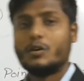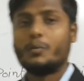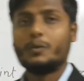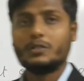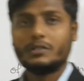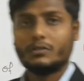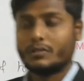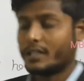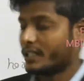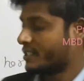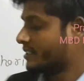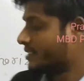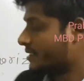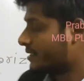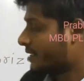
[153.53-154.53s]
ऑपोजिट होता है
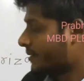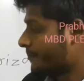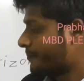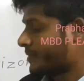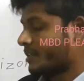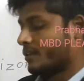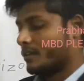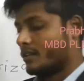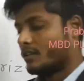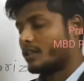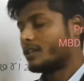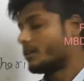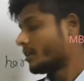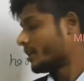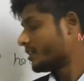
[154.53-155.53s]
किस चीज़ का
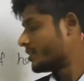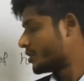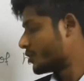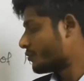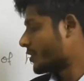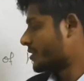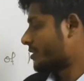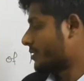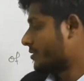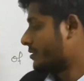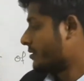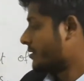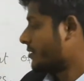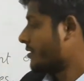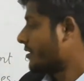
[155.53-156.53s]
ए सिचुएशन
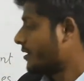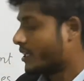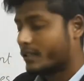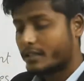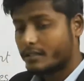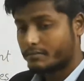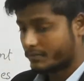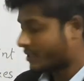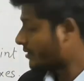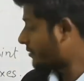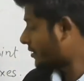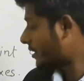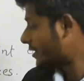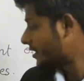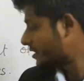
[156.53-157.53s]
एक
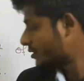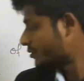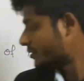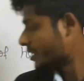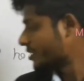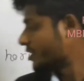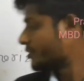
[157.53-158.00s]
कंडीशन होती है एक